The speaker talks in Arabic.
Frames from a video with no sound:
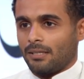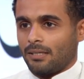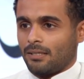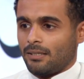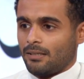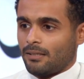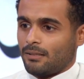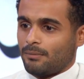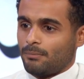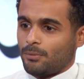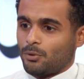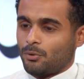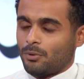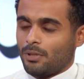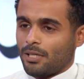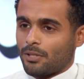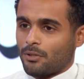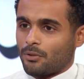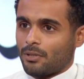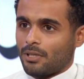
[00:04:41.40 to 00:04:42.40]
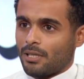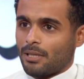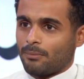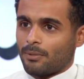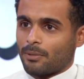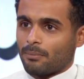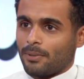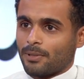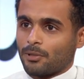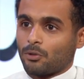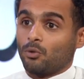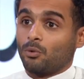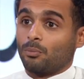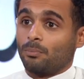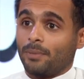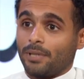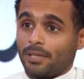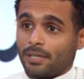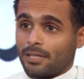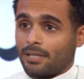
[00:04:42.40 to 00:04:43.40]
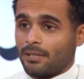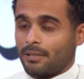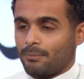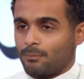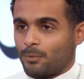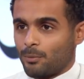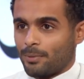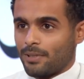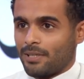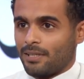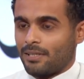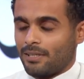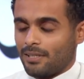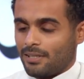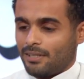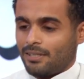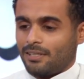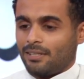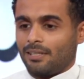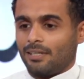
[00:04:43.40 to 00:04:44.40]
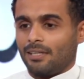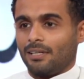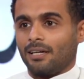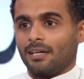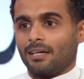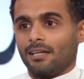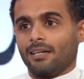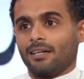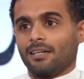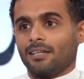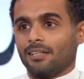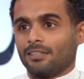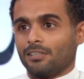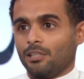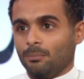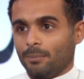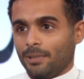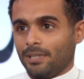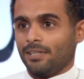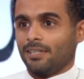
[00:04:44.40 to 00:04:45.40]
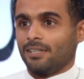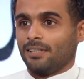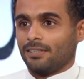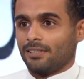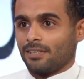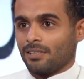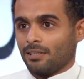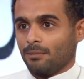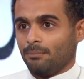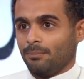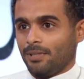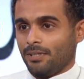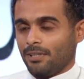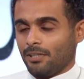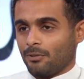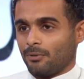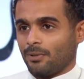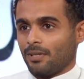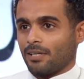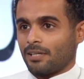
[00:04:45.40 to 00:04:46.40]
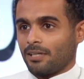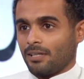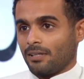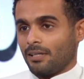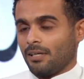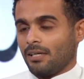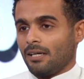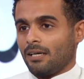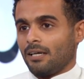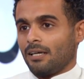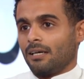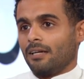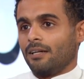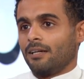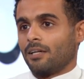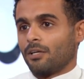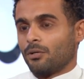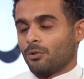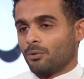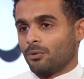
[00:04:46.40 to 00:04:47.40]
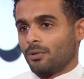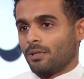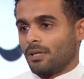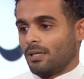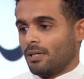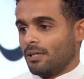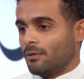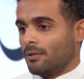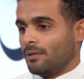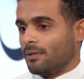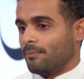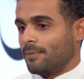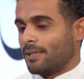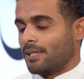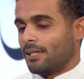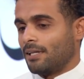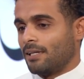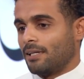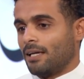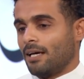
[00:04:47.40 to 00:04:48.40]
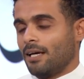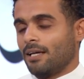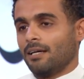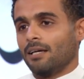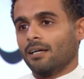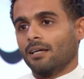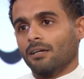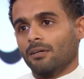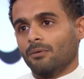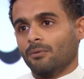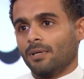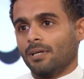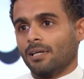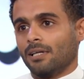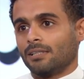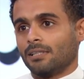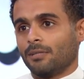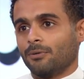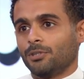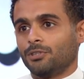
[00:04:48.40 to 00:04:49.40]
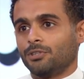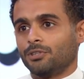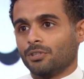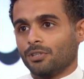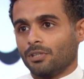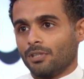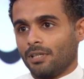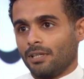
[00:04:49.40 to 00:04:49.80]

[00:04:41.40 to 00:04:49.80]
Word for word: آه، بدون لا يكون الامر مطلوب منك ممكن آه، الاخلاقيات المهنه تطلب منك ولكن انه يكون مثلا هيئه ولا توجه